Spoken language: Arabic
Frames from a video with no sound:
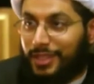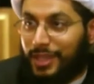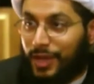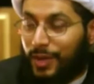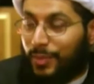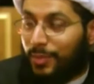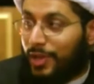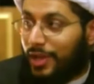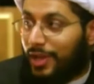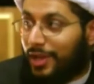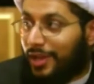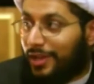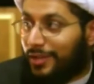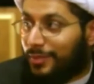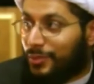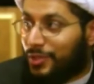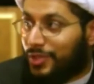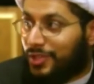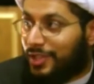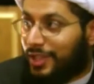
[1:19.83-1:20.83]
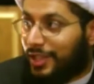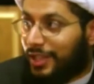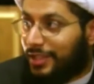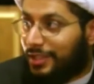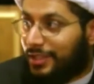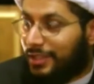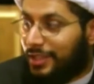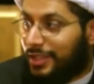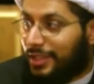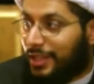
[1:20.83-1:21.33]
كربلاء
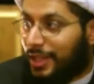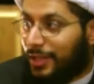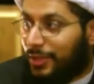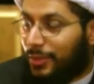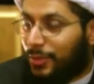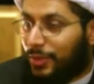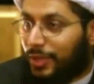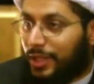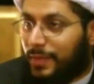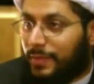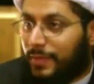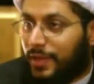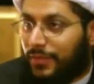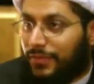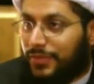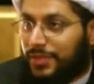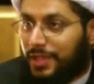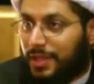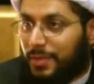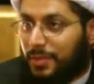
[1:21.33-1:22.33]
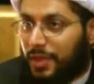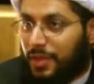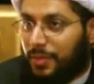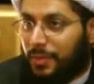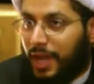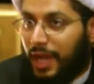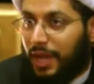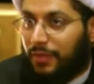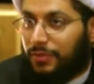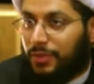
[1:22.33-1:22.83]
مستعدين أن نقيم نفس
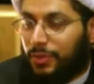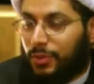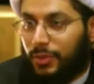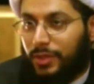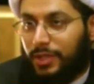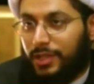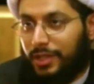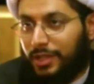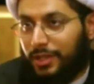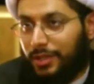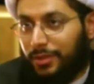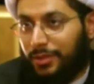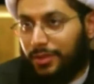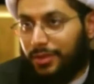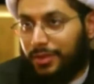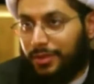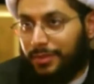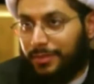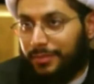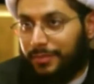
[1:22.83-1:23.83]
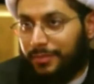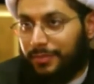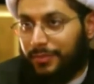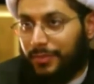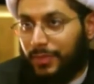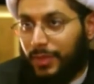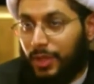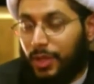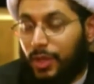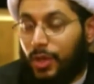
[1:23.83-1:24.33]
المذبحة في كل أرض
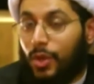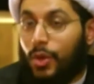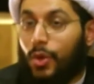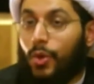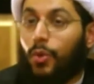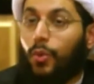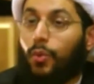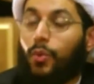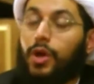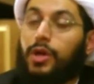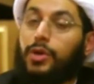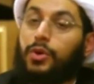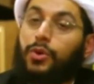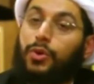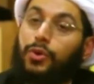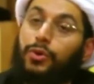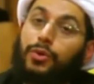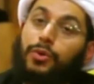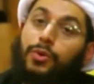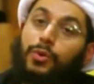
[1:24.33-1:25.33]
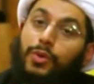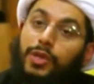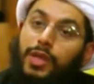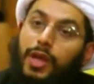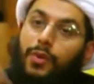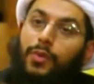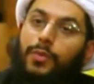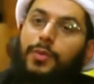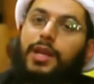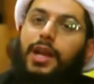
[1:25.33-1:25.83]
وكل
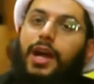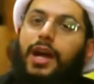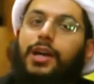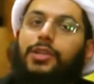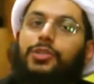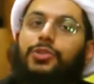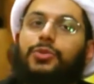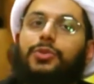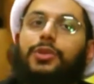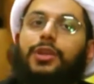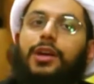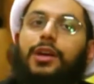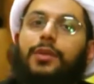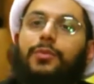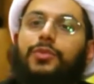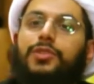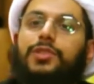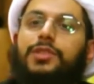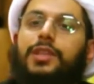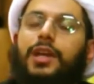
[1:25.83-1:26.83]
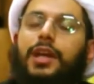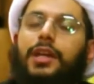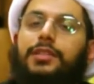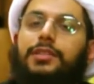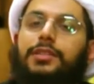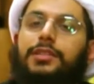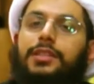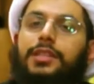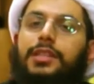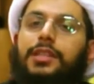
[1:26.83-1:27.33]
يوم عاشوراء
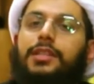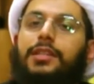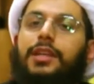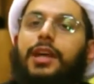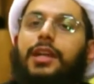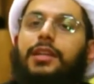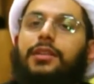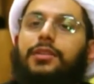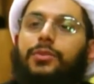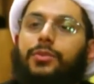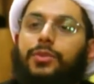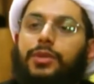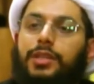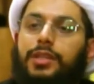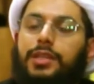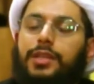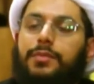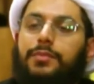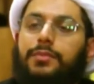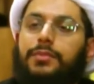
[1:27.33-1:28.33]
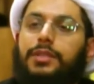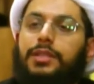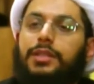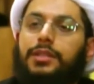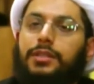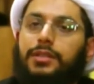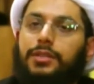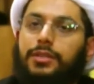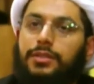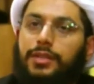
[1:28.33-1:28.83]
مستعدين أن نقيم
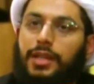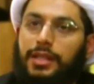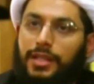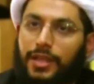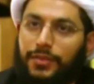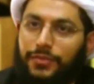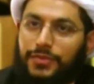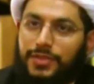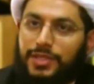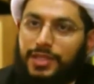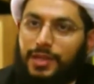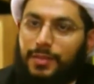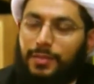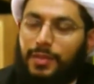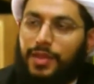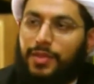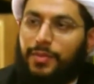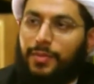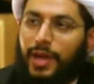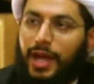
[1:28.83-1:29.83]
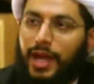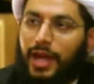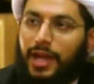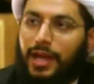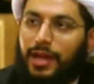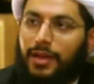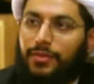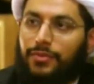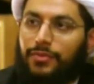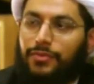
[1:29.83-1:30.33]
نفس
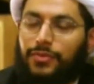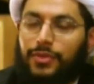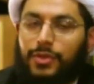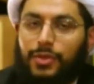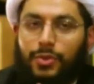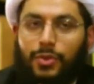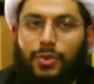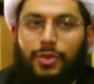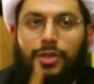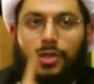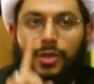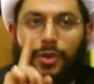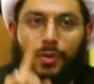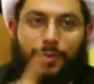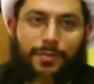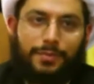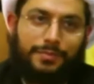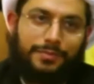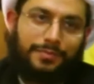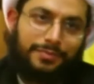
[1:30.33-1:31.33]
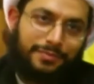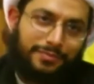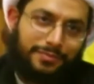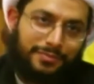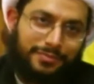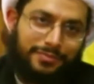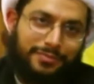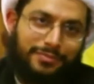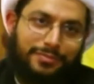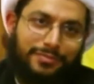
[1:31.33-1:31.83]
المذبحة في كل يوم
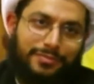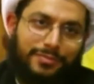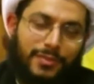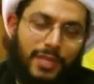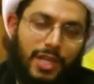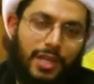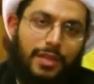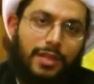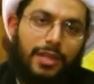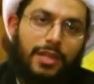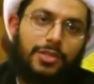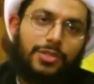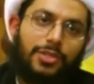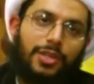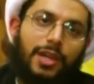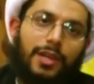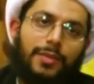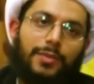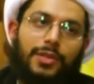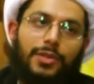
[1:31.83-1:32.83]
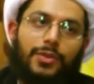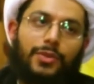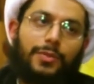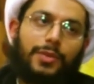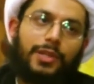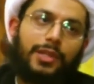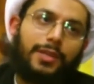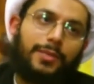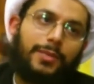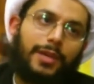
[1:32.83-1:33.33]
هذا كان شعار بني
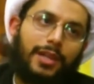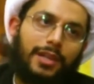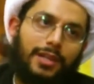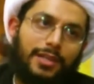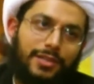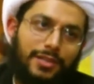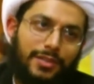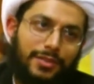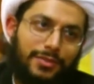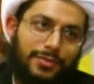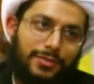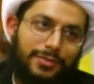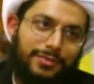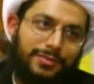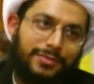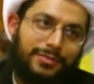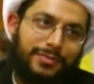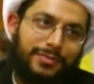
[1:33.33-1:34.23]
أمية مع الأسف